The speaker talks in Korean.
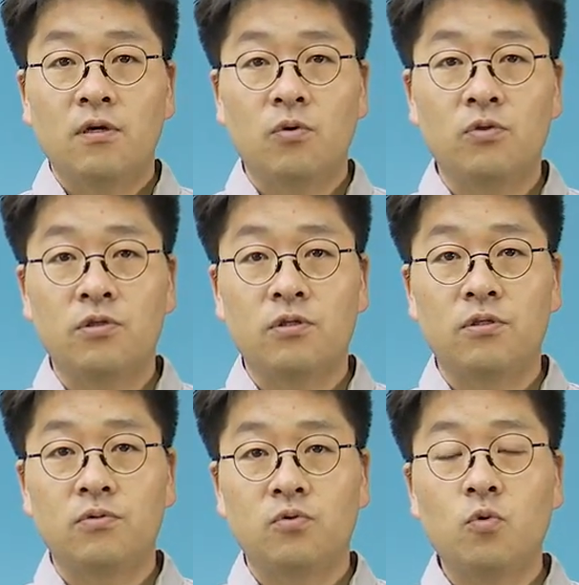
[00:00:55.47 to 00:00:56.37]
예,
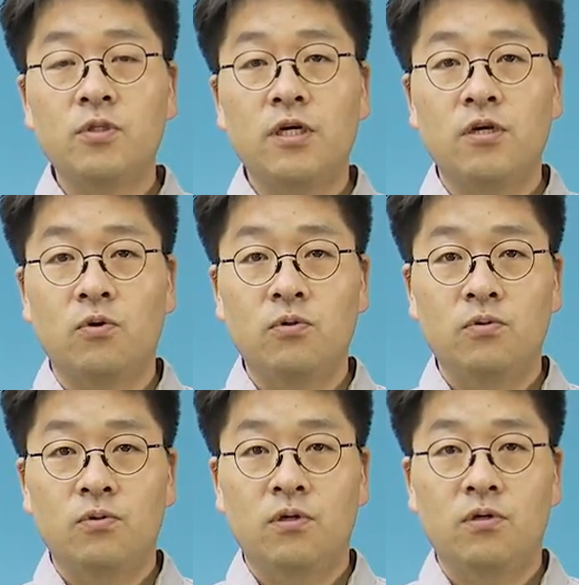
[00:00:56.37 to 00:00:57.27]
오늘은 소비자 이론,
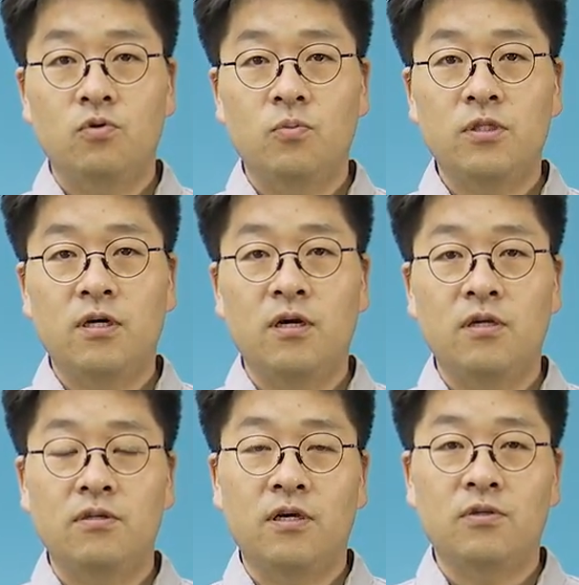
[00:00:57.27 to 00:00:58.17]
어,
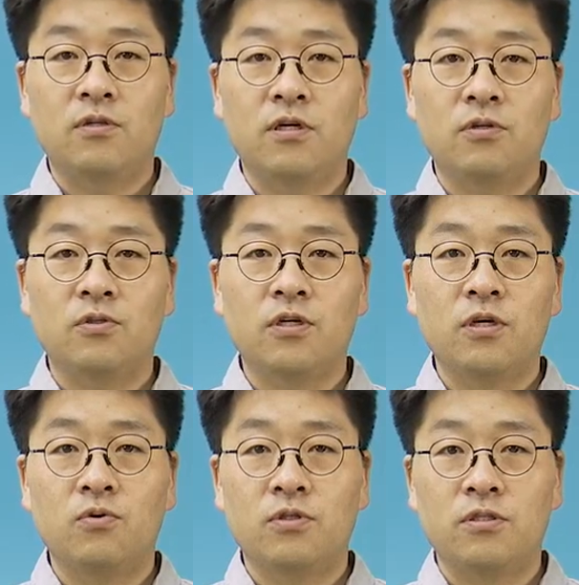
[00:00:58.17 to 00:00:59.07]
소비자들의 선택은 어떻게
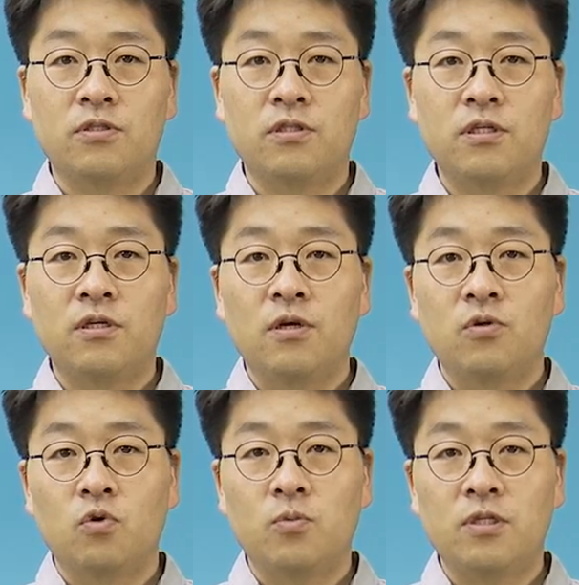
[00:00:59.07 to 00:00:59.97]
이루어지는지,
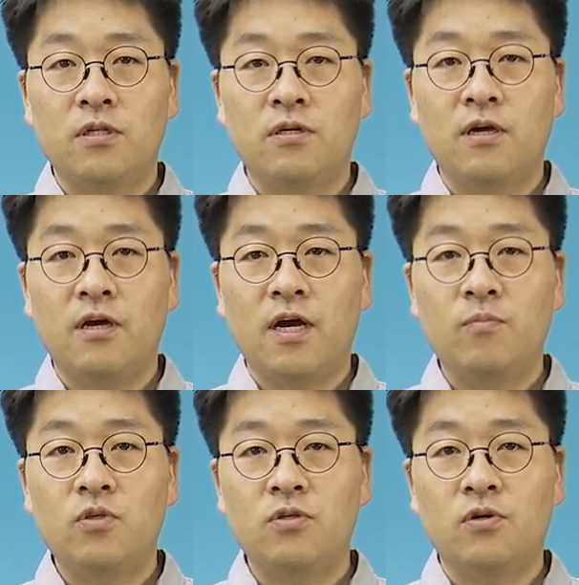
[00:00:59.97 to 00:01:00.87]
소비자들의
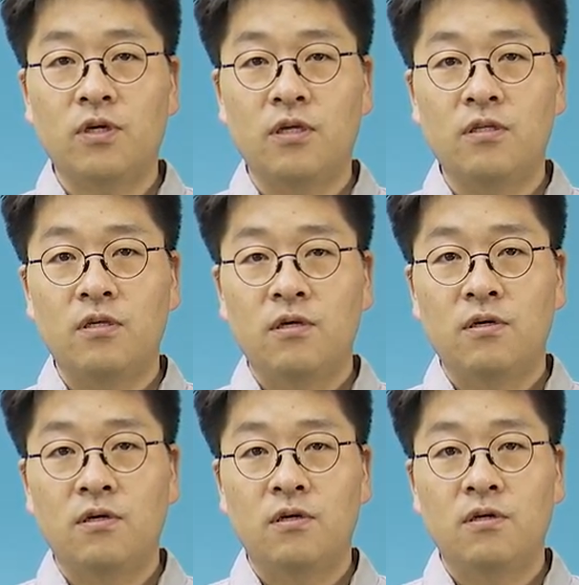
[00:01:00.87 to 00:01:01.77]
합리적인
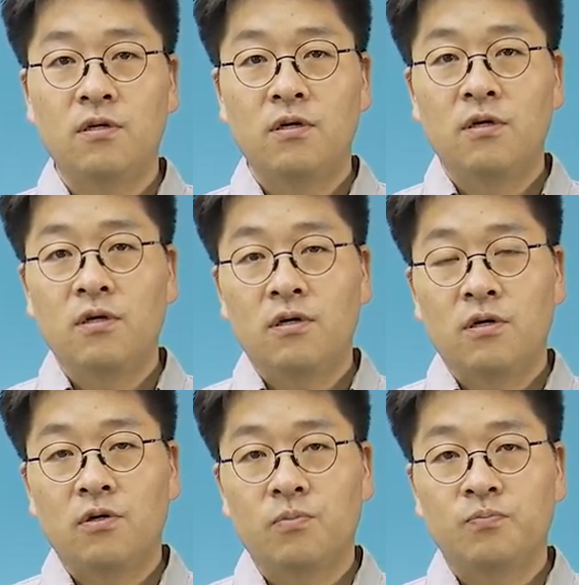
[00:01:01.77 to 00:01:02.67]
어,
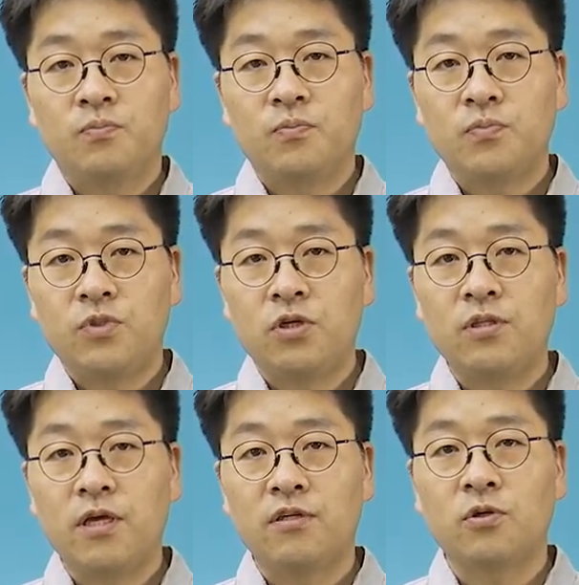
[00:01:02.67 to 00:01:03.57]
어,
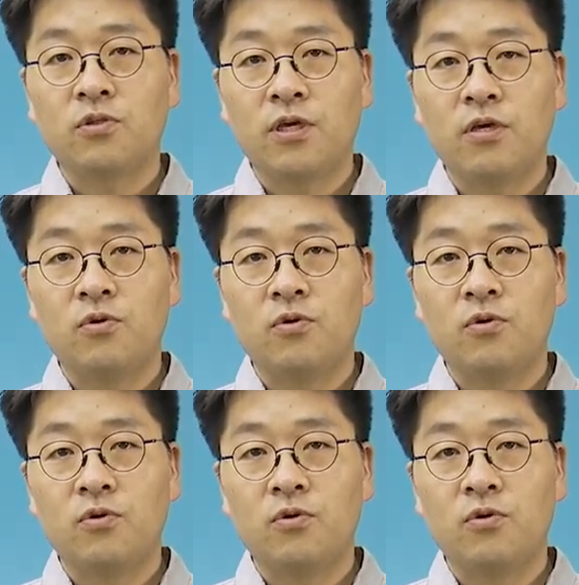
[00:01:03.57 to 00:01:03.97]
선택은 어떻게